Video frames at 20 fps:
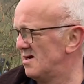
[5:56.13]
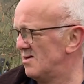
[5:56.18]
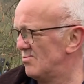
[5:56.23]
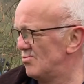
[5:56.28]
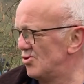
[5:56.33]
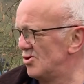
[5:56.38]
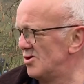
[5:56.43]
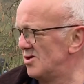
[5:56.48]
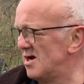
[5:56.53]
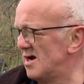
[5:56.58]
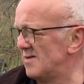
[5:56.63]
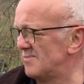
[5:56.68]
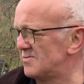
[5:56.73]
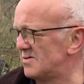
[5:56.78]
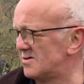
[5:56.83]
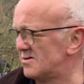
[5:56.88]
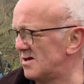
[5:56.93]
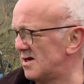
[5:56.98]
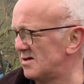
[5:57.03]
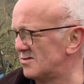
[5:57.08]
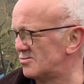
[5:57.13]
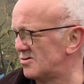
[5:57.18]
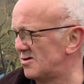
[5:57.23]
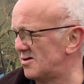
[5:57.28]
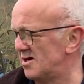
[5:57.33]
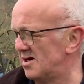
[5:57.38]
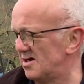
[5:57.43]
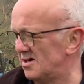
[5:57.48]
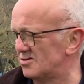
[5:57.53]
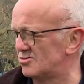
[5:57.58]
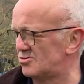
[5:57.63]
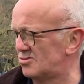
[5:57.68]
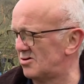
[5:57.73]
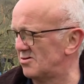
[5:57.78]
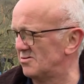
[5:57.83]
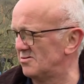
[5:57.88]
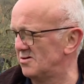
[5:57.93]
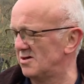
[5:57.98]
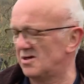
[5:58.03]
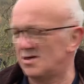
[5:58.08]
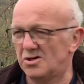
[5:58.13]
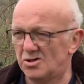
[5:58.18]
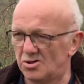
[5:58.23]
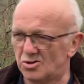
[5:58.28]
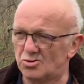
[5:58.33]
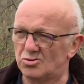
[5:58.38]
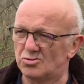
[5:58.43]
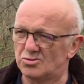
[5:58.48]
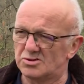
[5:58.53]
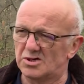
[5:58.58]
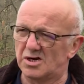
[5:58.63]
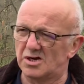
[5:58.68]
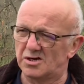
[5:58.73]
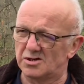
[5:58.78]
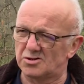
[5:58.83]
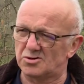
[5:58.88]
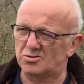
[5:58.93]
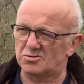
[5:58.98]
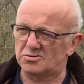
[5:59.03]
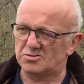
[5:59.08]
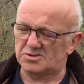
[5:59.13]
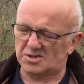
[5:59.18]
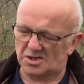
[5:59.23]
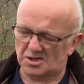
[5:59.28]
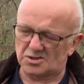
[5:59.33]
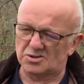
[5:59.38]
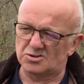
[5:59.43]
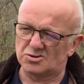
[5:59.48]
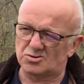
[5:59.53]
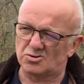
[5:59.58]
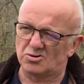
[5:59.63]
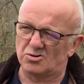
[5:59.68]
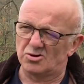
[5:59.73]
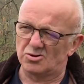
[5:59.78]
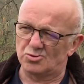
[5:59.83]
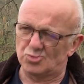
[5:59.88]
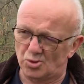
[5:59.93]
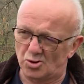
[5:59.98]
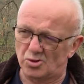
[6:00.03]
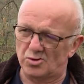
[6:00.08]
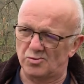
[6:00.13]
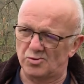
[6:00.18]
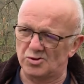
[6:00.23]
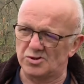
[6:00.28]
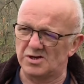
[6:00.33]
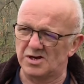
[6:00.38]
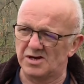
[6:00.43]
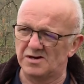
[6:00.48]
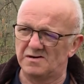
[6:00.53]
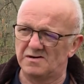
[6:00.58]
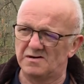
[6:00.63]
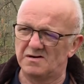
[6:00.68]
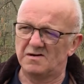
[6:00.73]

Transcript: Bunu yaptıktan sonra en son 258 kilo dönümünden